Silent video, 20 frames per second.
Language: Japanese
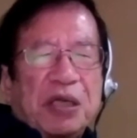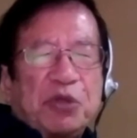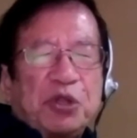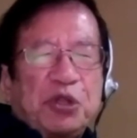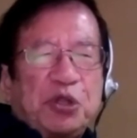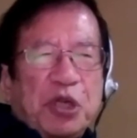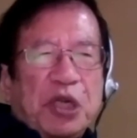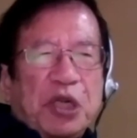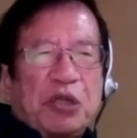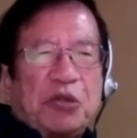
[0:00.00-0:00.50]
も
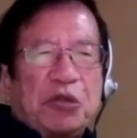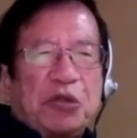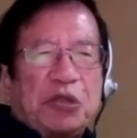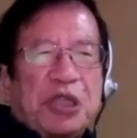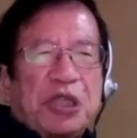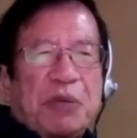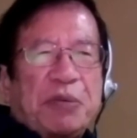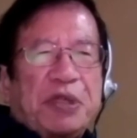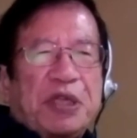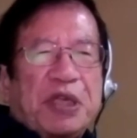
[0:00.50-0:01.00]
ちろん江戸時
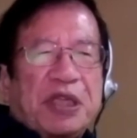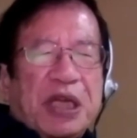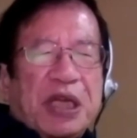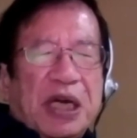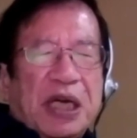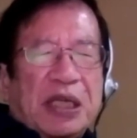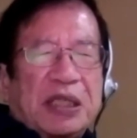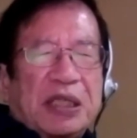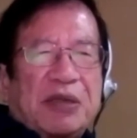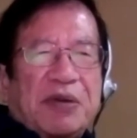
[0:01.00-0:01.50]
代まではな
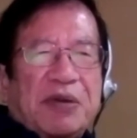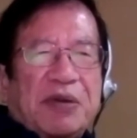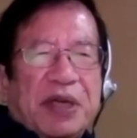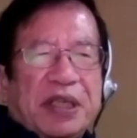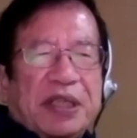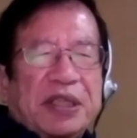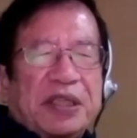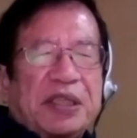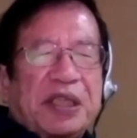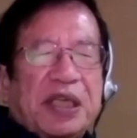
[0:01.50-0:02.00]
かったわけ
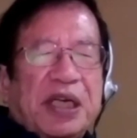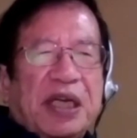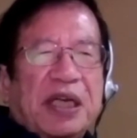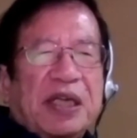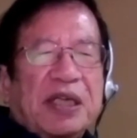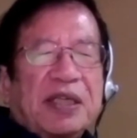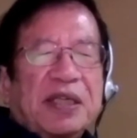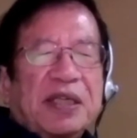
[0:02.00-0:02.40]
ですが、